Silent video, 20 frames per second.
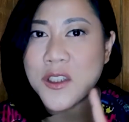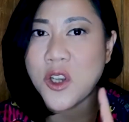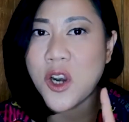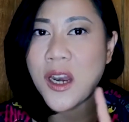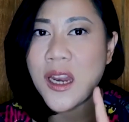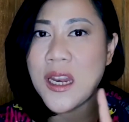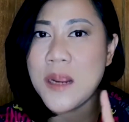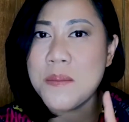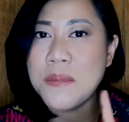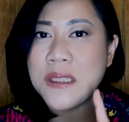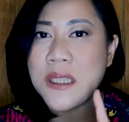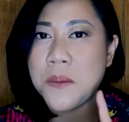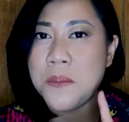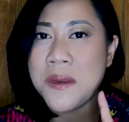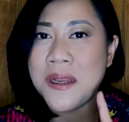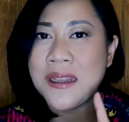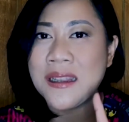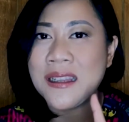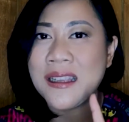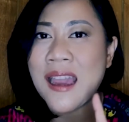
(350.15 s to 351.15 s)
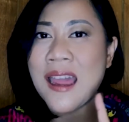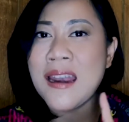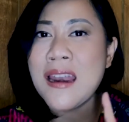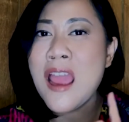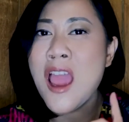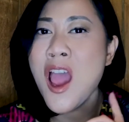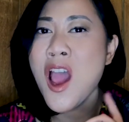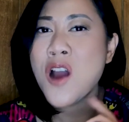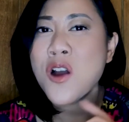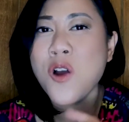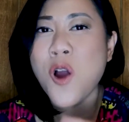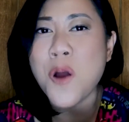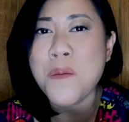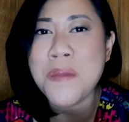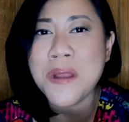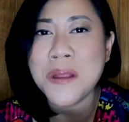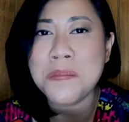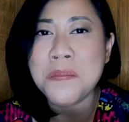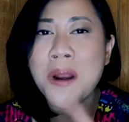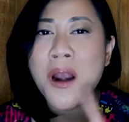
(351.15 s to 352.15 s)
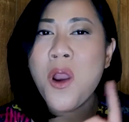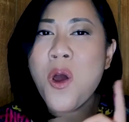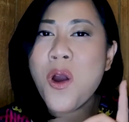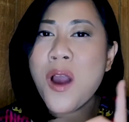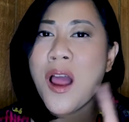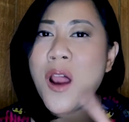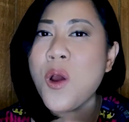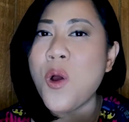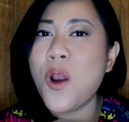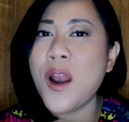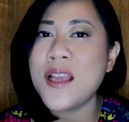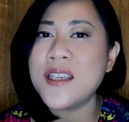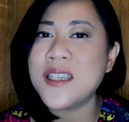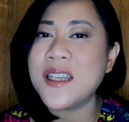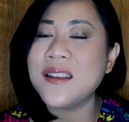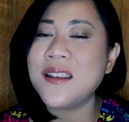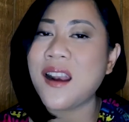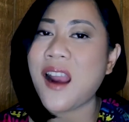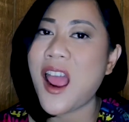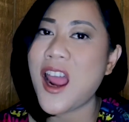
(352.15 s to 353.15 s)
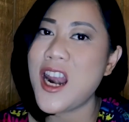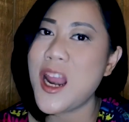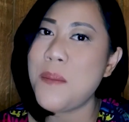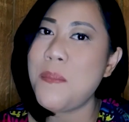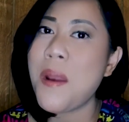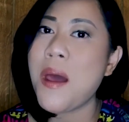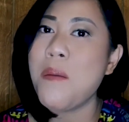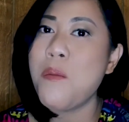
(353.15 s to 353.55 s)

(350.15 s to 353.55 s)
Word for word: restoran ini mencerminkan komitmen lokal collection terhadap